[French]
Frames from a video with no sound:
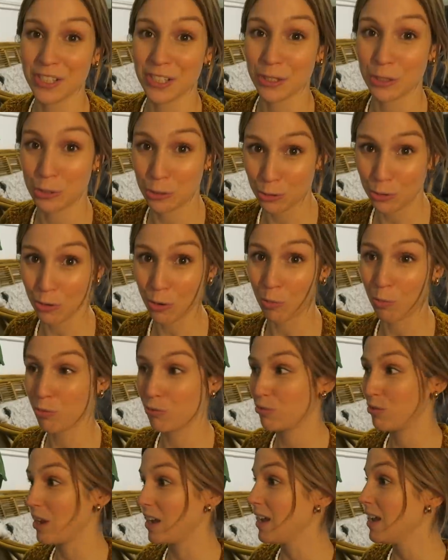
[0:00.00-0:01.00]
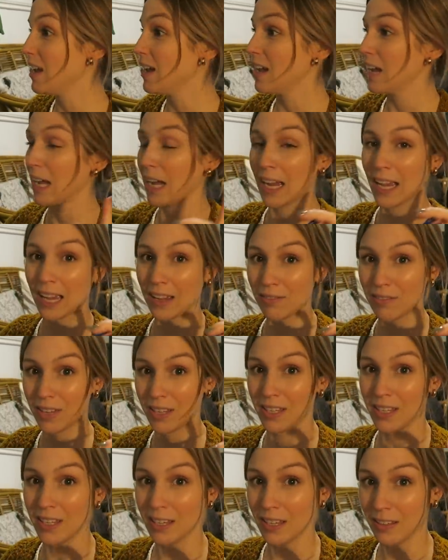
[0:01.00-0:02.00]
j'ai su qu'on pouvait
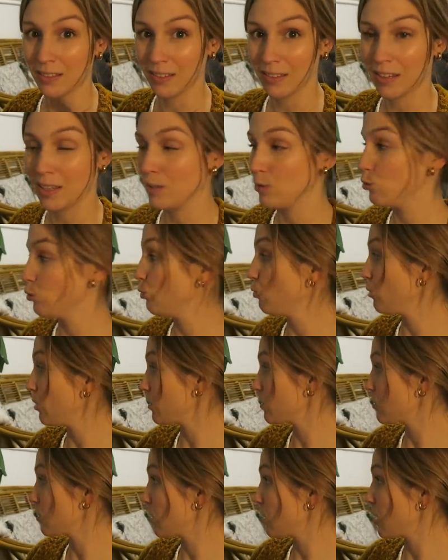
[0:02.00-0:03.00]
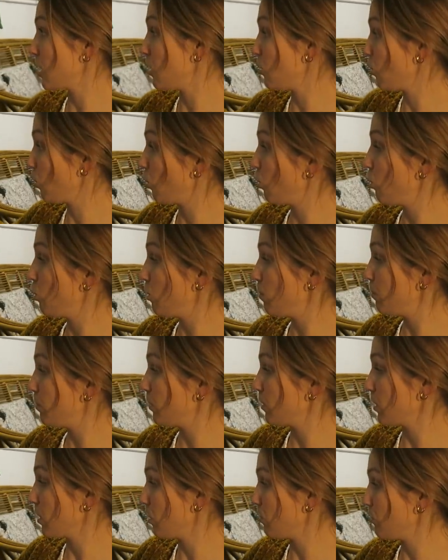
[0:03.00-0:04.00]
réveiller des nœuds. En tout cas, quand on coupe,
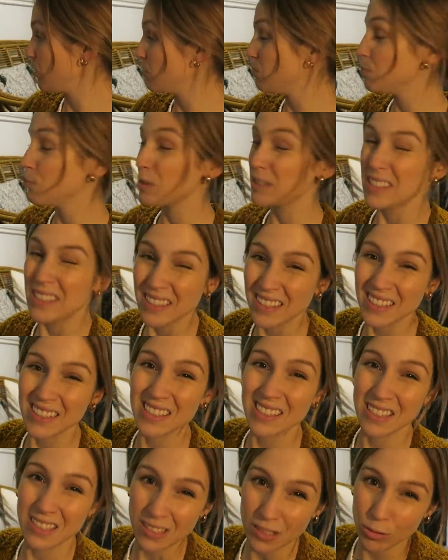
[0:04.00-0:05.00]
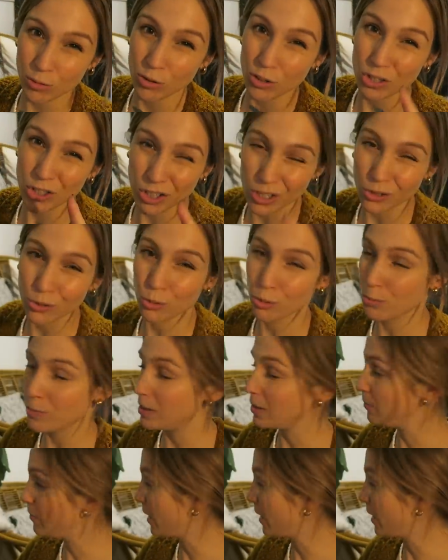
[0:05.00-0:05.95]
quand on fait une petite incision, genre 2 mm,